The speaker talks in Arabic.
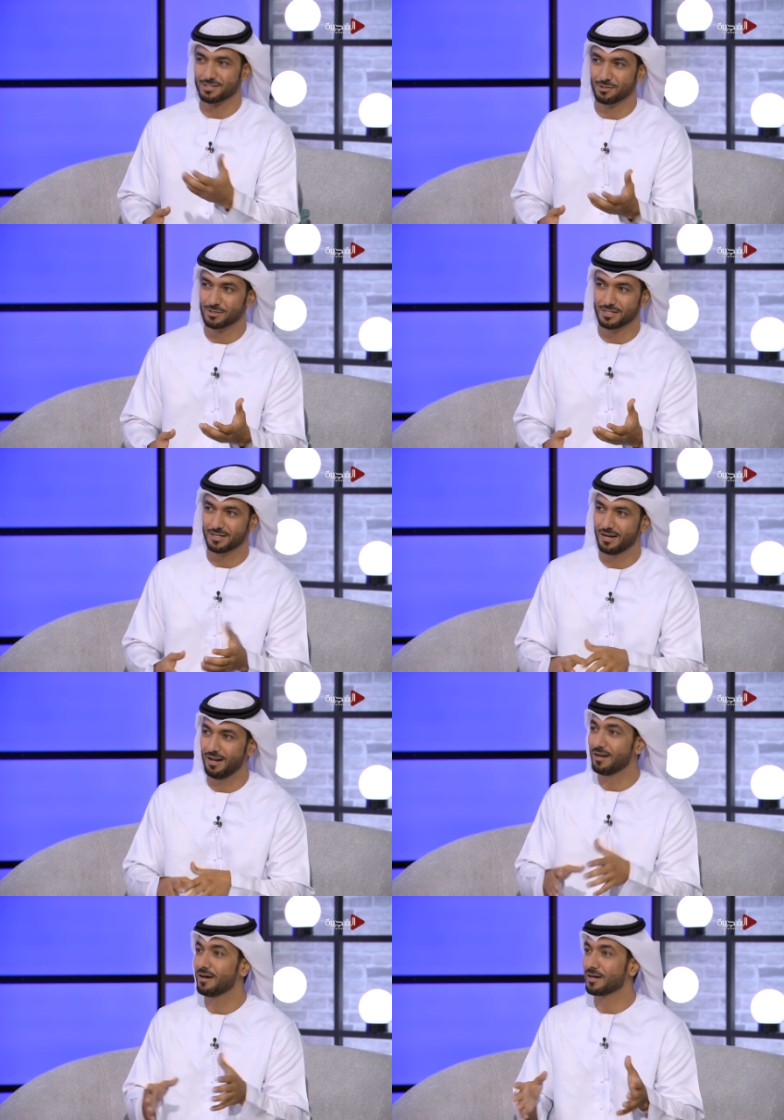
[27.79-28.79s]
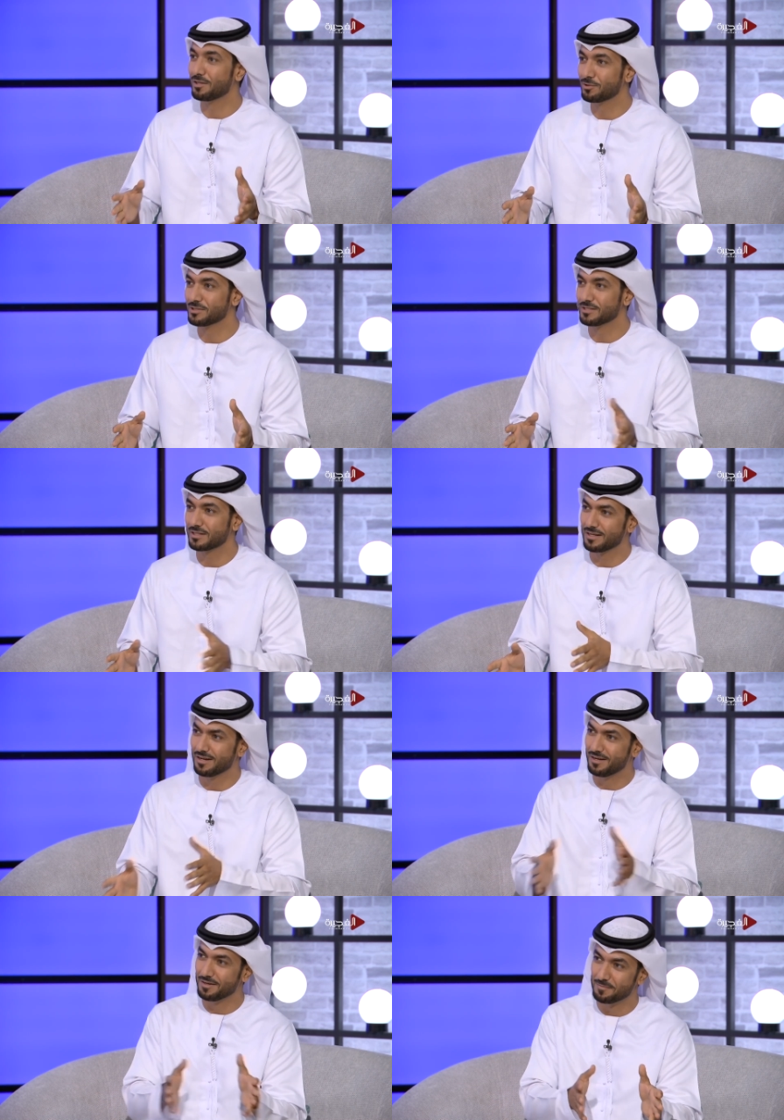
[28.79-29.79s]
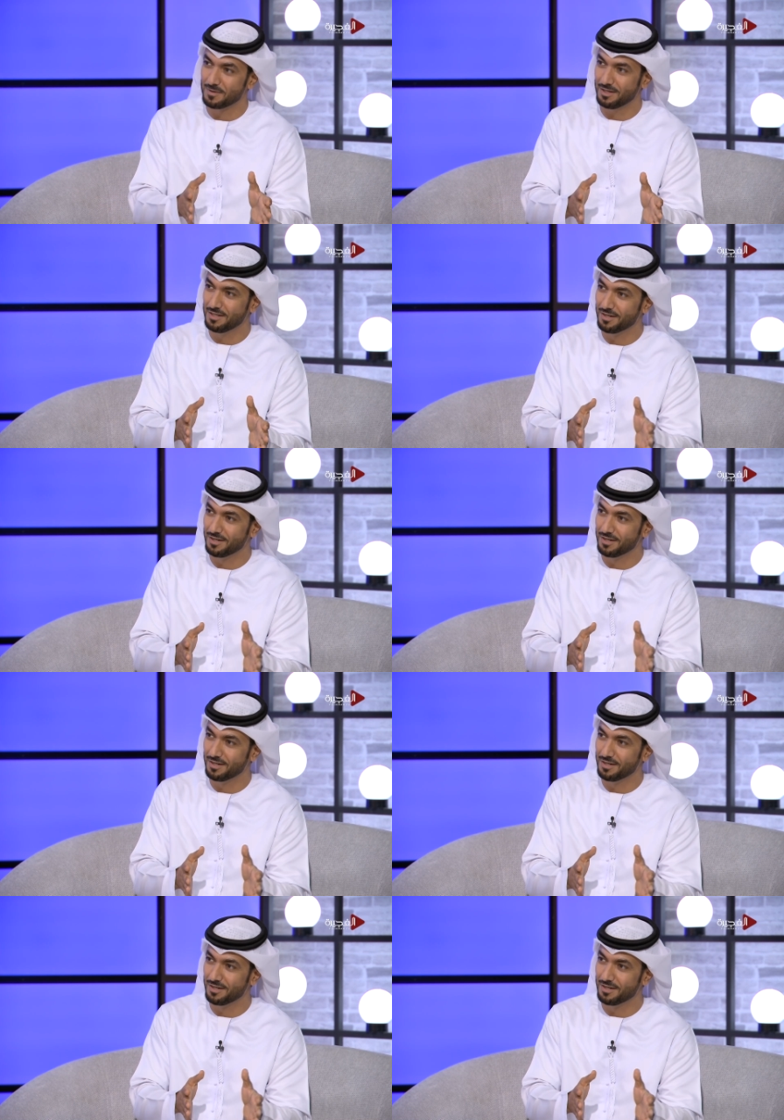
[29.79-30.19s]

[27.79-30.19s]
توكسيك هالعلاقه توكسيك هلا نبتعد